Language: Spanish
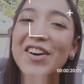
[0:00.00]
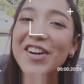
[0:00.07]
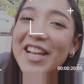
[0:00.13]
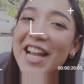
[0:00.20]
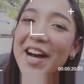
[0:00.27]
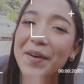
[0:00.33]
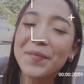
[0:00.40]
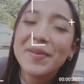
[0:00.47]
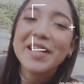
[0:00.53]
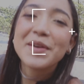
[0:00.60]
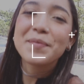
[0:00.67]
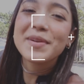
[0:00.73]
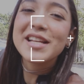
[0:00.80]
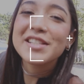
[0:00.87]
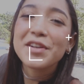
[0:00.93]
Hola, mi
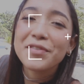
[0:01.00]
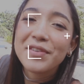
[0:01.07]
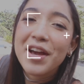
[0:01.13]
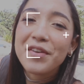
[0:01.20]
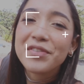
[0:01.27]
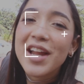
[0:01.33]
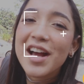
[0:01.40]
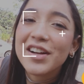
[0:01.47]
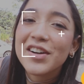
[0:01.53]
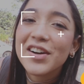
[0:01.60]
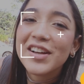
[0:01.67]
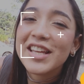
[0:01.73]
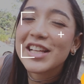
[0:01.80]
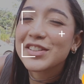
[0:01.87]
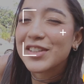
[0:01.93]
nombre es Sofía
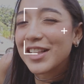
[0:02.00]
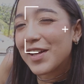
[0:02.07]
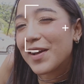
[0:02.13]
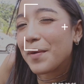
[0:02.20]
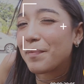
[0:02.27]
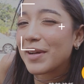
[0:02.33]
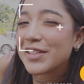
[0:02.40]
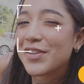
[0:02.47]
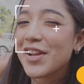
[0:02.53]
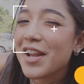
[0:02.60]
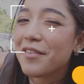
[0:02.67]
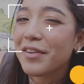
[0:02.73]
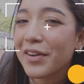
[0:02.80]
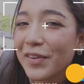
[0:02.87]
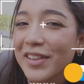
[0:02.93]
Franco y esto es lo que pasó
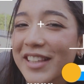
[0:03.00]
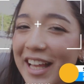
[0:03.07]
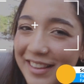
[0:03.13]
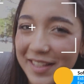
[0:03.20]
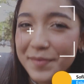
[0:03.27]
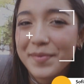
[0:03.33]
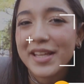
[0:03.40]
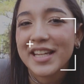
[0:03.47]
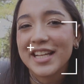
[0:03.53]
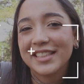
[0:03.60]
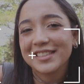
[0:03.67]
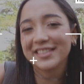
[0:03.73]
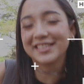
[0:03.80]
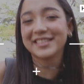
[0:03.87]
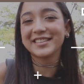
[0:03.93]
en la Facultad de Minas.